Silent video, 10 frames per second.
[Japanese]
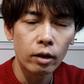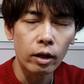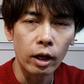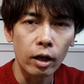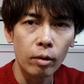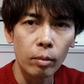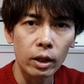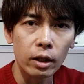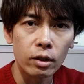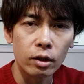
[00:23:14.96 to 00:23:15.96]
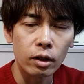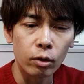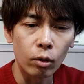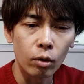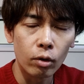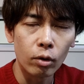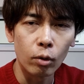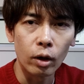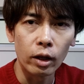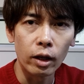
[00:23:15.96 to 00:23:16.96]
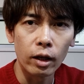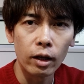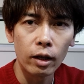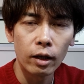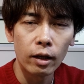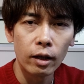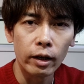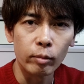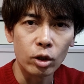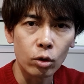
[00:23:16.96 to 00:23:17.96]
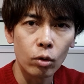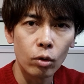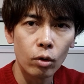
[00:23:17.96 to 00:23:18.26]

ではまた次の動画で会いましょう